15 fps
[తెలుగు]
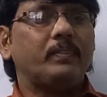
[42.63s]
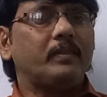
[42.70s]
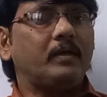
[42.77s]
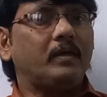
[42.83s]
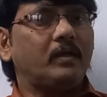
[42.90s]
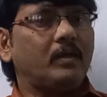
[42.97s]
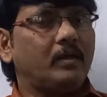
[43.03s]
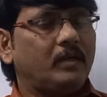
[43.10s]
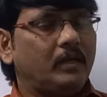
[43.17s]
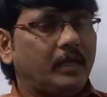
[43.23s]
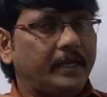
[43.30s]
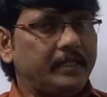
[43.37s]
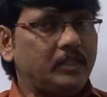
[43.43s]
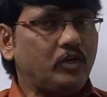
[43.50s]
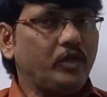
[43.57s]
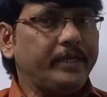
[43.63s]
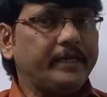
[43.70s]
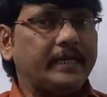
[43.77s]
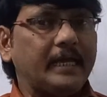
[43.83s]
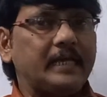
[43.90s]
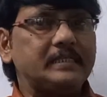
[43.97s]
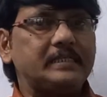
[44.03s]
ద
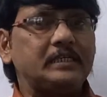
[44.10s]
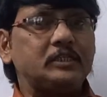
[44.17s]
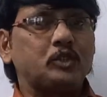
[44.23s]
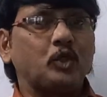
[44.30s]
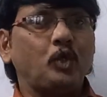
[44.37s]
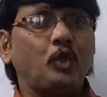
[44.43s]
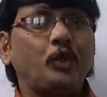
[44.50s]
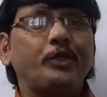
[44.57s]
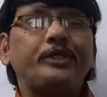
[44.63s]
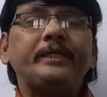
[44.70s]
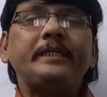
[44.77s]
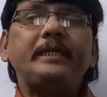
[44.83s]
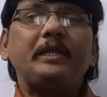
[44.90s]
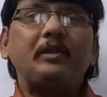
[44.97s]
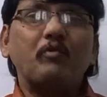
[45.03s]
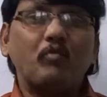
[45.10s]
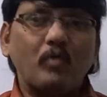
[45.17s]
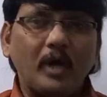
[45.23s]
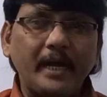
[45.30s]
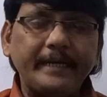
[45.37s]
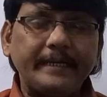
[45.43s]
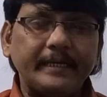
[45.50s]
ఇథనోయిక్ యాసిడ్ సొల్యూషన్ ఇన్
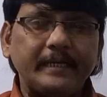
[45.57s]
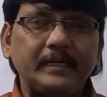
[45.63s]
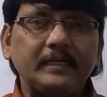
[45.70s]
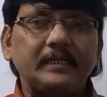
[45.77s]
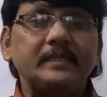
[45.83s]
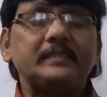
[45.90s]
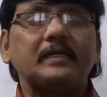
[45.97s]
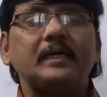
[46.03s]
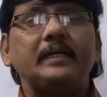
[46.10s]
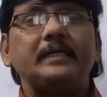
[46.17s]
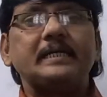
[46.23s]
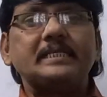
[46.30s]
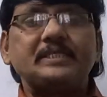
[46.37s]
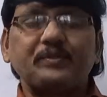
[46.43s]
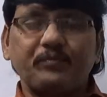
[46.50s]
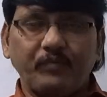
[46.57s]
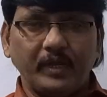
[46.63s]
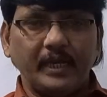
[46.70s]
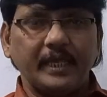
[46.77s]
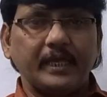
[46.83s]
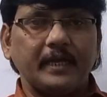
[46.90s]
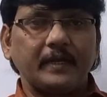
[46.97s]
వాటర్ ఈజ్ కాలిట్ యాజ్
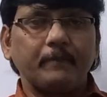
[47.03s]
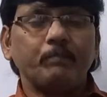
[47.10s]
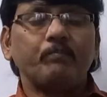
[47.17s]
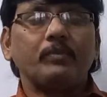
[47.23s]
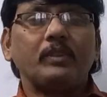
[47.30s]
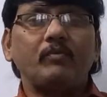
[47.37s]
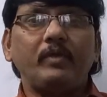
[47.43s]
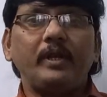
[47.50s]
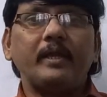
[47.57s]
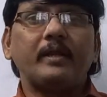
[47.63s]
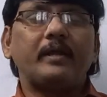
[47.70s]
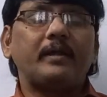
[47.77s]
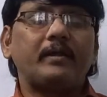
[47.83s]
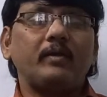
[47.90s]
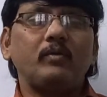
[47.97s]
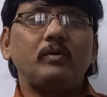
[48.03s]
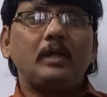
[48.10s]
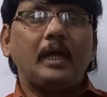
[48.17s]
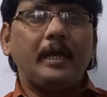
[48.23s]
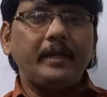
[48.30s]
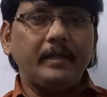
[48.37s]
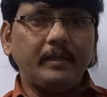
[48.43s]
వినిగర్ వినిగర్ అంటాం
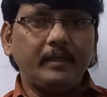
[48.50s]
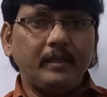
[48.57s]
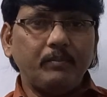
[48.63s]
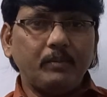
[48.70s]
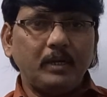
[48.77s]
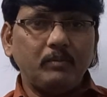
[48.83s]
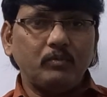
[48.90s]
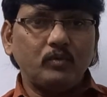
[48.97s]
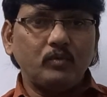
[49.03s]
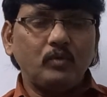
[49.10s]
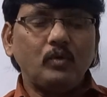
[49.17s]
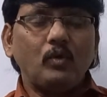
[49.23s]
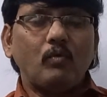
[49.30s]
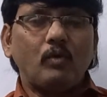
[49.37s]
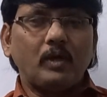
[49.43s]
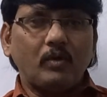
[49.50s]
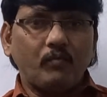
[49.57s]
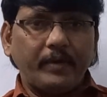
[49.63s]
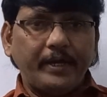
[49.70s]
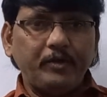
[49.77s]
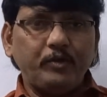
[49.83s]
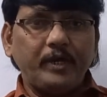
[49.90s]
అంటే మనము ఒక
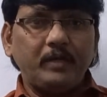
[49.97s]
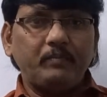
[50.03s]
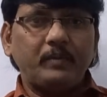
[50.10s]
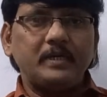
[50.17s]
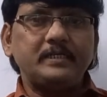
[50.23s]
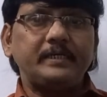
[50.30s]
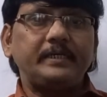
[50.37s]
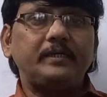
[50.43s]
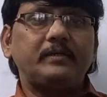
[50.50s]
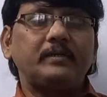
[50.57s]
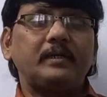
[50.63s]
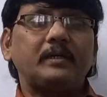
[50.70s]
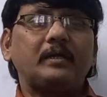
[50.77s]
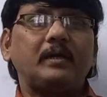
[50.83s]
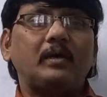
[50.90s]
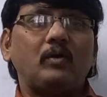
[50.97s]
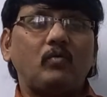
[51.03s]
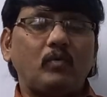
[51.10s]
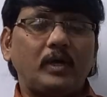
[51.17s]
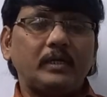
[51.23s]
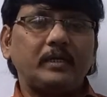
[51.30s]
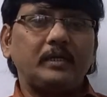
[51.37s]
ఫైవ్ టు ఎయిట్ పర్సెంట్ కనుక
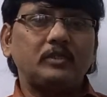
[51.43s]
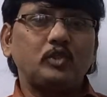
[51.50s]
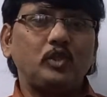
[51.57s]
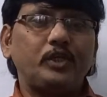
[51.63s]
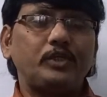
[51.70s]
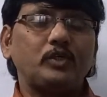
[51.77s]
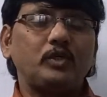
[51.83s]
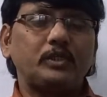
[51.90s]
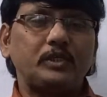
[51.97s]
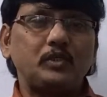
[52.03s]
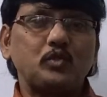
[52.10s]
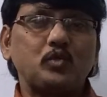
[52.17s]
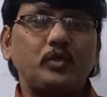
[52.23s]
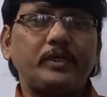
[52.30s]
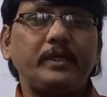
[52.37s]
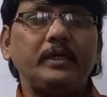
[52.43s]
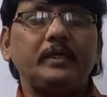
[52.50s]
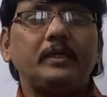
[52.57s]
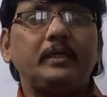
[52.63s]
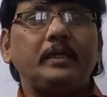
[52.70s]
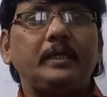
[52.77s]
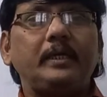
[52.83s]
వాటర్ సొల్యూషన్లో తీసుకుంటే
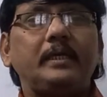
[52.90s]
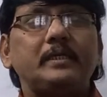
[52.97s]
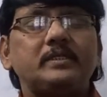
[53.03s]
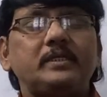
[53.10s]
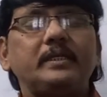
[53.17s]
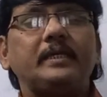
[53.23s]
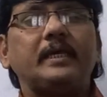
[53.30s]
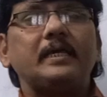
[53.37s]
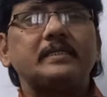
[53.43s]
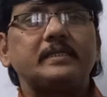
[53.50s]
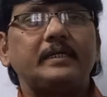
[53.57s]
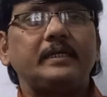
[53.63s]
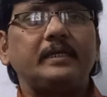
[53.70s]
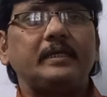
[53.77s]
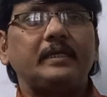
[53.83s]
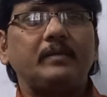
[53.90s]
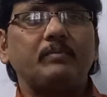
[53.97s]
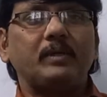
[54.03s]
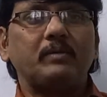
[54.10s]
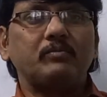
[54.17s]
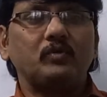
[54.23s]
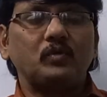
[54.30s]
ఈ ఎసిడిక్ యాసిడ్ని
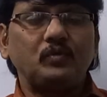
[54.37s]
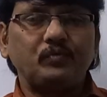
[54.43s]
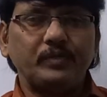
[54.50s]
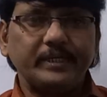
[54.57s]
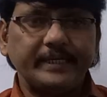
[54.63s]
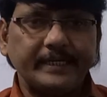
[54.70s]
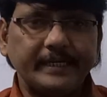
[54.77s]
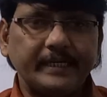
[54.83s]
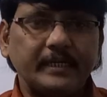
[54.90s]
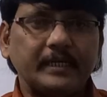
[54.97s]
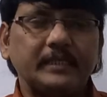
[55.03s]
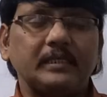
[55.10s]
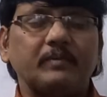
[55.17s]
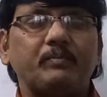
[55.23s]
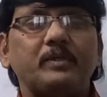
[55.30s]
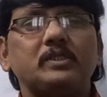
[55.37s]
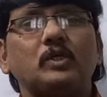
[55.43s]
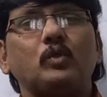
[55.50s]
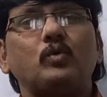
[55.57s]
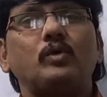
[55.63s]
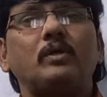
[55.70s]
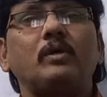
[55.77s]
మనము వినిగర్ అని చెప్పేసి
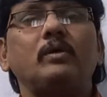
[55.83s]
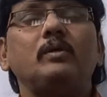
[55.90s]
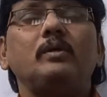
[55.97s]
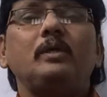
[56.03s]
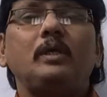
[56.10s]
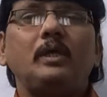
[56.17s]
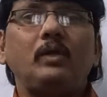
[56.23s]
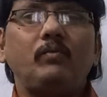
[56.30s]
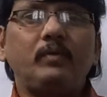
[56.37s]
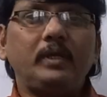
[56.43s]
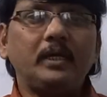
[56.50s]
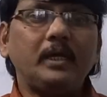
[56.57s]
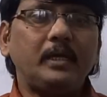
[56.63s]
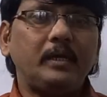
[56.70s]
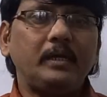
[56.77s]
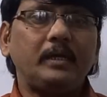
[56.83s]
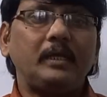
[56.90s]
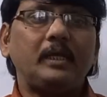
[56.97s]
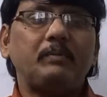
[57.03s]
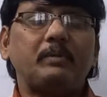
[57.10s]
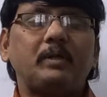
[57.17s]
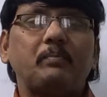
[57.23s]
అనుకుంటాం ఈ వినిగర్ని
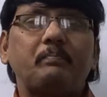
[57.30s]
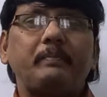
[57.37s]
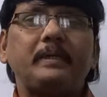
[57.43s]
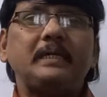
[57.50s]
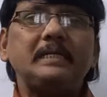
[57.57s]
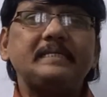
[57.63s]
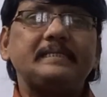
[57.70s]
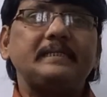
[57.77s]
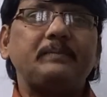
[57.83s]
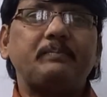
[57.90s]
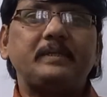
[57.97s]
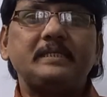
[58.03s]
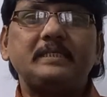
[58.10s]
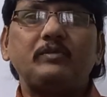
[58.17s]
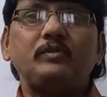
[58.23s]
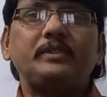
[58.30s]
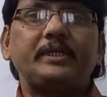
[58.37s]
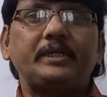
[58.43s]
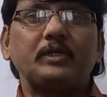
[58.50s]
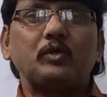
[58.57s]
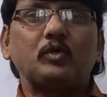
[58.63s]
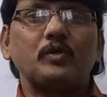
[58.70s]
మన పికిల్స్ని ప్రిజర్వ్
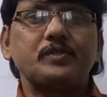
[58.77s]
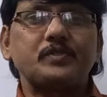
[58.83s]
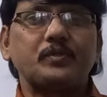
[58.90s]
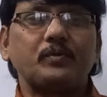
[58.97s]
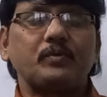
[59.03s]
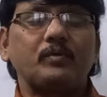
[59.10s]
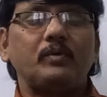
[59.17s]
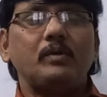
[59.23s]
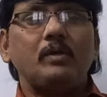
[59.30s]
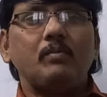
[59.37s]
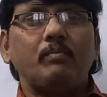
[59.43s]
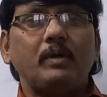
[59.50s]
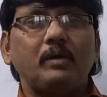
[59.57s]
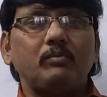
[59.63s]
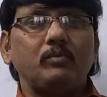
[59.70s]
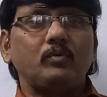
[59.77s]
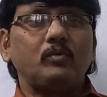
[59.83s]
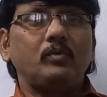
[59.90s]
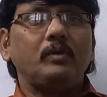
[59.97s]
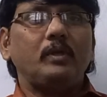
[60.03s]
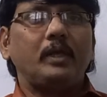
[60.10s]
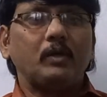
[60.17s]
చేయడం కోసం మనము
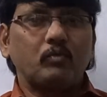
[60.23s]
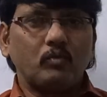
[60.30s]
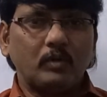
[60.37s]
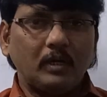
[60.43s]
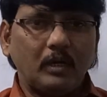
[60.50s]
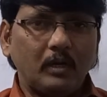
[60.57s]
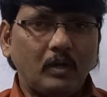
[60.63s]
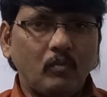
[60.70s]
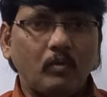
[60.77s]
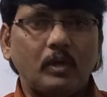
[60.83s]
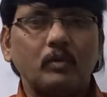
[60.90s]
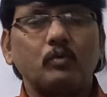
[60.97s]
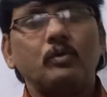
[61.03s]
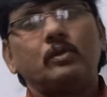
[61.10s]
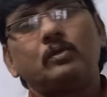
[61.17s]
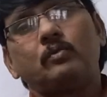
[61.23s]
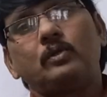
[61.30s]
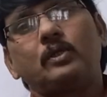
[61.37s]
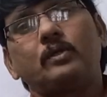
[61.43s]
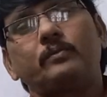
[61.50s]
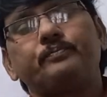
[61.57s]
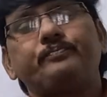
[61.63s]
ఎక్కువగా వాడుకుంటూ
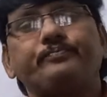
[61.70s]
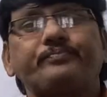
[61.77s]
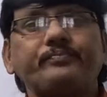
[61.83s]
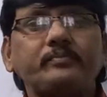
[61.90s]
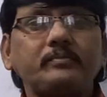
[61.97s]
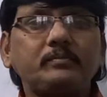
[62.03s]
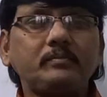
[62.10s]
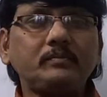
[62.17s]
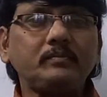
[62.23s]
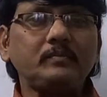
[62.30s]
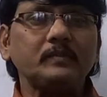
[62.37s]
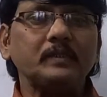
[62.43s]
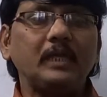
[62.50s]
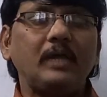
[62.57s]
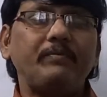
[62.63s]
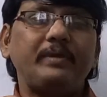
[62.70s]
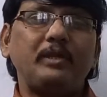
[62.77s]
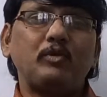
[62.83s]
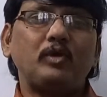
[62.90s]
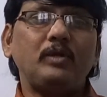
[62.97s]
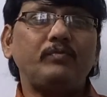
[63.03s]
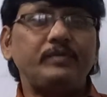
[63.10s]
ఉంటాం
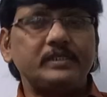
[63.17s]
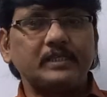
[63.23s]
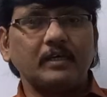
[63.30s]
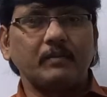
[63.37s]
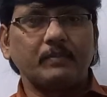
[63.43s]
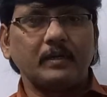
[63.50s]
అవన్నీ కూడా ఫిజికల్